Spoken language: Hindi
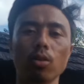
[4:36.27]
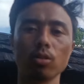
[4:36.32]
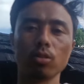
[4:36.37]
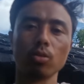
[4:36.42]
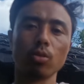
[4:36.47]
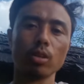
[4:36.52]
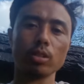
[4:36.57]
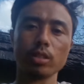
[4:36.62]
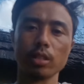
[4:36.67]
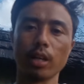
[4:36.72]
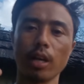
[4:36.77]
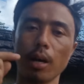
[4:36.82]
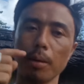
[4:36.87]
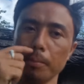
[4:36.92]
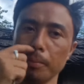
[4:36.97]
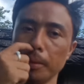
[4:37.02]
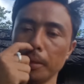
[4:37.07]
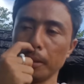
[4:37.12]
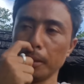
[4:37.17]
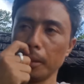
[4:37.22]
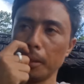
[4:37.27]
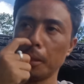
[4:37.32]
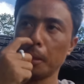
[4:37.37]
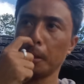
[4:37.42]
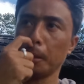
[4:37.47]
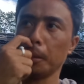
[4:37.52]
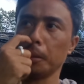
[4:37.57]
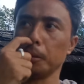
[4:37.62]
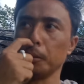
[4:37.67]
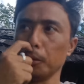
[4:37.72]
और थोड़ा सा काम भी है
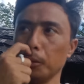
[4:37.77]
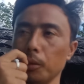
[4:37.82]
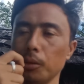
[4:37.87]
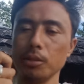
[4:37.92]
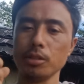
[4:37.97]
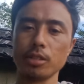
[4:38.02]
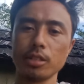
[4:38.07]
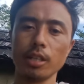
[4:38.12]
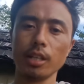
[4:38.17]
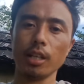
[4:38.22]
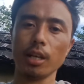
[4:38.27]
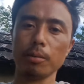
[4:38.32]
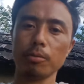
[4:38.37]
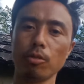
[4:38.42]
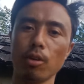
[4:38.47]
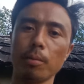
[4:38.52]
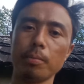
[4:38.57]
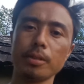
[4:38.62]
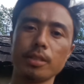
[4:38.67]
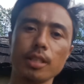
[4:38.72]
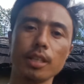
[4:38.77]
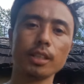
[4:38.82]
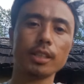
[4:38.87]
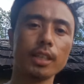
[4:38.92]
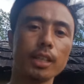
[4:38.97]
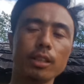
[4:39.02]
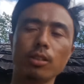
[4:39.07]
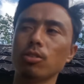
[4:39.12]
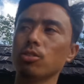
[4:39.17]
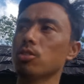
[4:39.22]
तो इसके लिए अब वहाँ पे
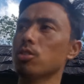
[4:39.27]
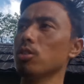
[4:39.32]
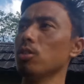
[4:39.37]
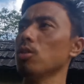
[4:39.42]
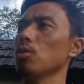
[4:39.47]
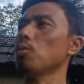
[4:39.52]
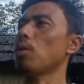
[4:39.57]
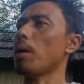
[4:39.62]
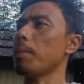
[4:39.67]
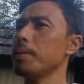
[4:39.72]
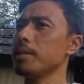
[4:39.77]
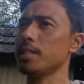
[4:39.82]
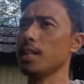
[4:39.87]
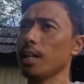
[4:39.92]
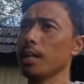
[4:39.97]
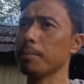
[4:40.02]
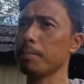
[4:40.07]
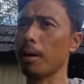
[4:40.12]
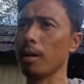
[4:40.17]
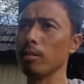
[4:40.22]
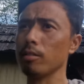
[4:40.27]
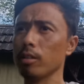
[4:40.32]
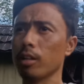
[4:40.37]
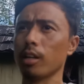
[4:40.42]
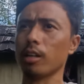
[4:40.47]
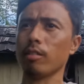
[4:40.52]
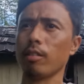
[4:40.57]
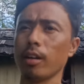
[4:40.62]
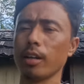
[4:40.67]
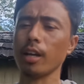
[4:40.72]
चलते हैं दोस्तों और वहाँ पे जाके बाल वाल
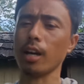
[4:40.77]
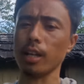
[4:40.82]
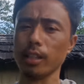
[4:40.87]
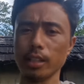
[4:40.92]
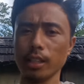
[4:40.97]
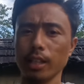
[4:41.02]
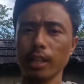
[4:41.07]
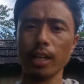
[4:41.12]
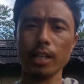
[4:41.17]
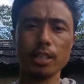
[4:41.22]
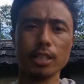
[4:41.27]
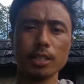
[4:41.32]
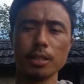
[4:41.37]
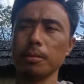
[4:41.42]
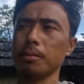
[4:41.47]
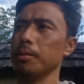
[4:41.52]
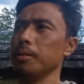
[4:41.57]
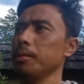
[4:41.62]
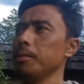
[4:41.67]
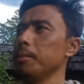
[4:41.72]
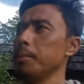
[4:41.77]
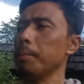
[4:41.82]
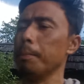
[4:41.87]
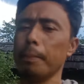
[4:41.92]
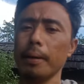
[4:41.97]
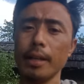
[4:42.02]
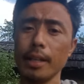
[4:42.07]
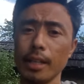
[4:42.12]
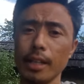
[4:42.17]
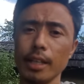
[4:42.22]
कटवा के आते हैं गाइस
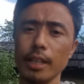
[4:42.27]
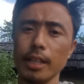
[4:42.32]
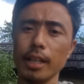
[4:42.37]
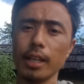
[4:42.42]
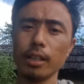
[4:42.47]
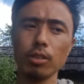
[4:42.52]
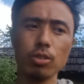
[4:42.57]
बने रहिएगा